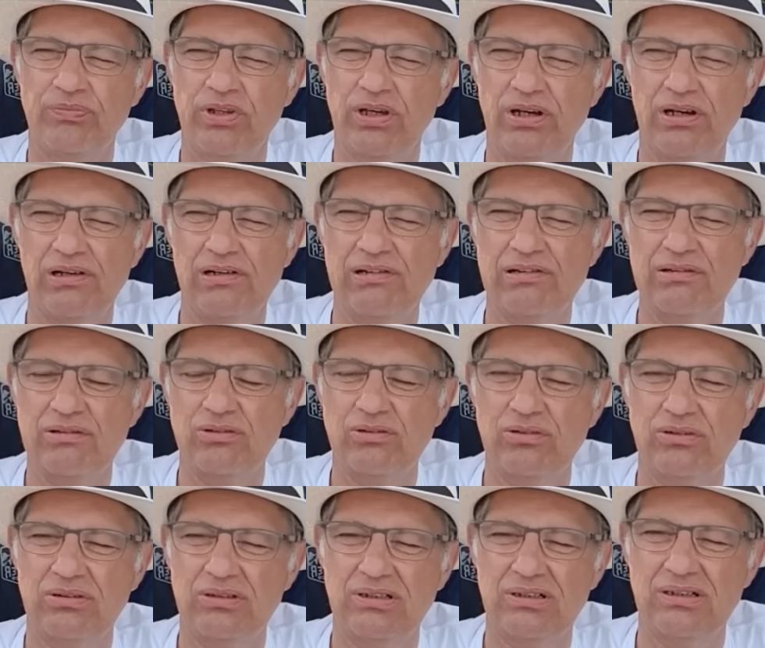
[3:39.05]

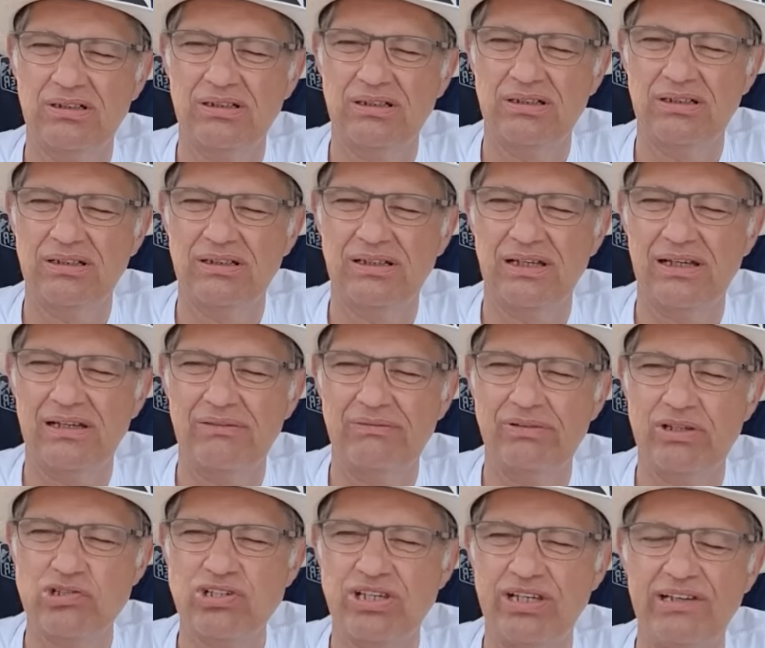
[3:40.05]
Also äh,
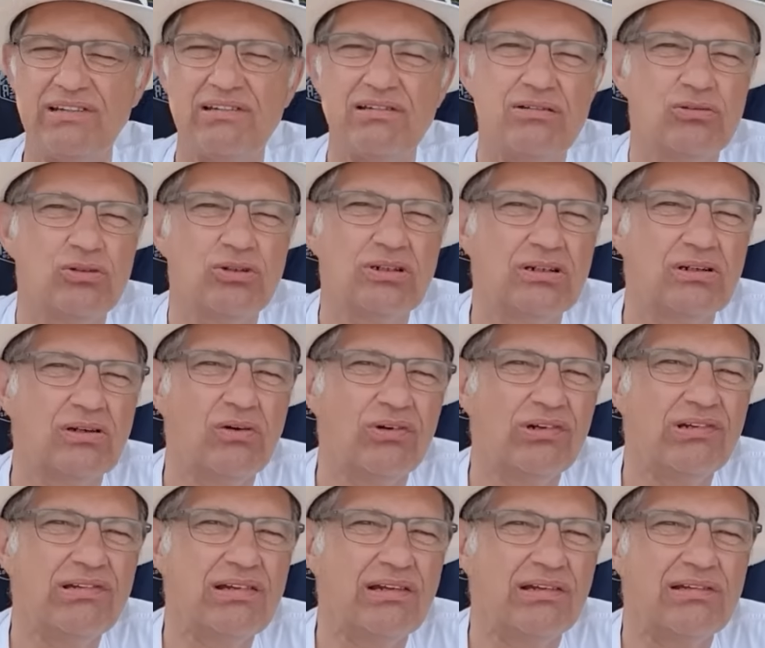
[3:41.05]
wir stehen zur
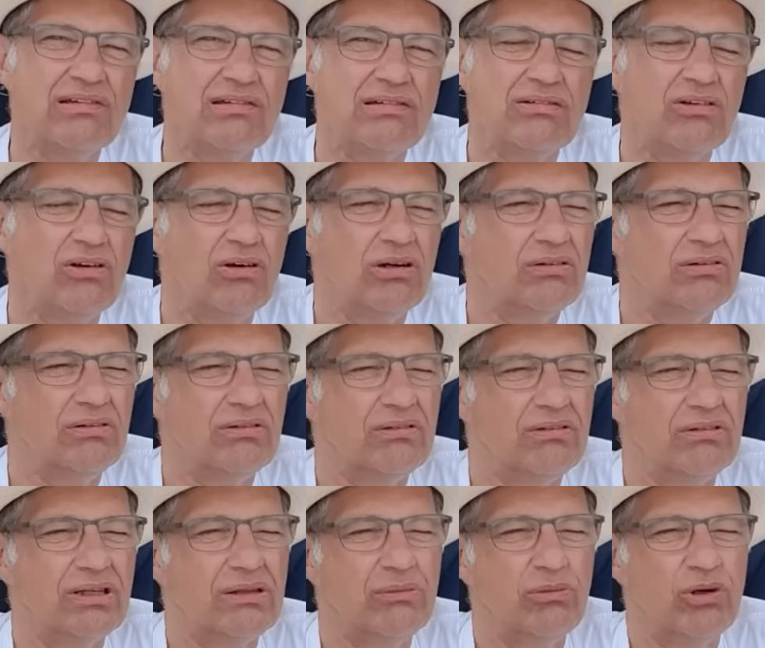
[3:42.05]
grundsätzlich
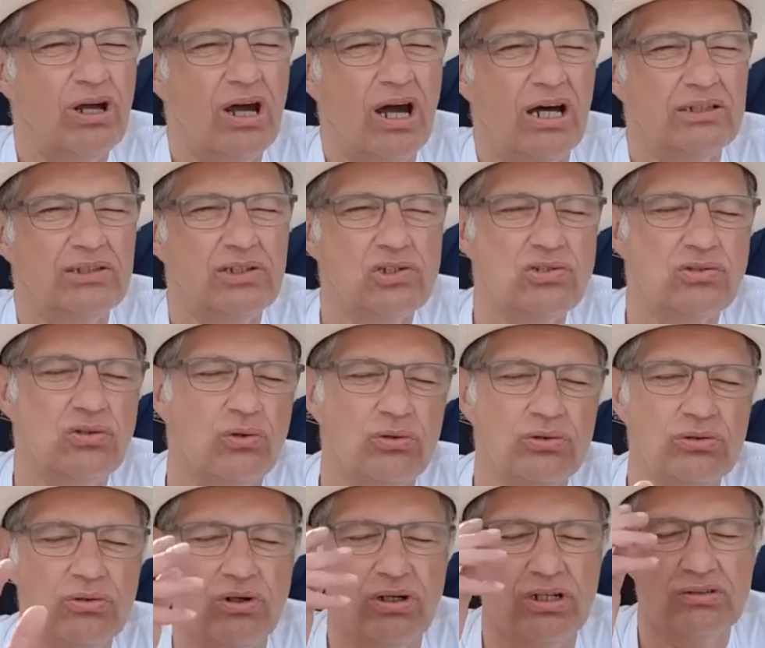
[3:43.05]
äh, demokratischen
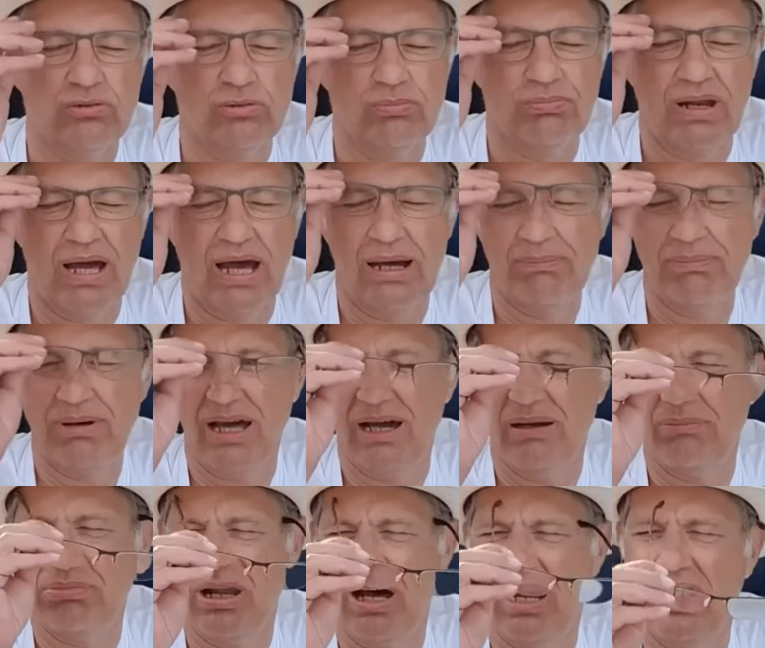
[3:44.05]
Grundordnung, bla
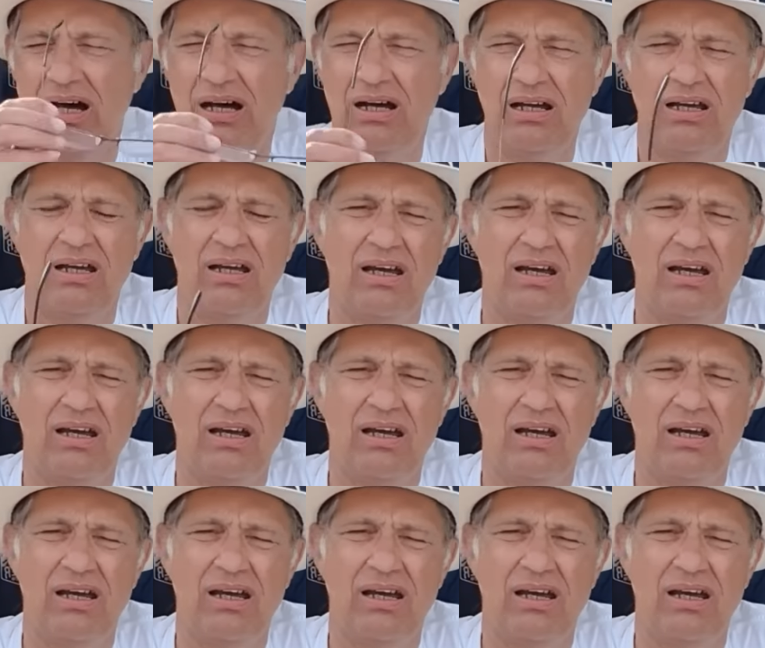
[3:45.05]
bla bla.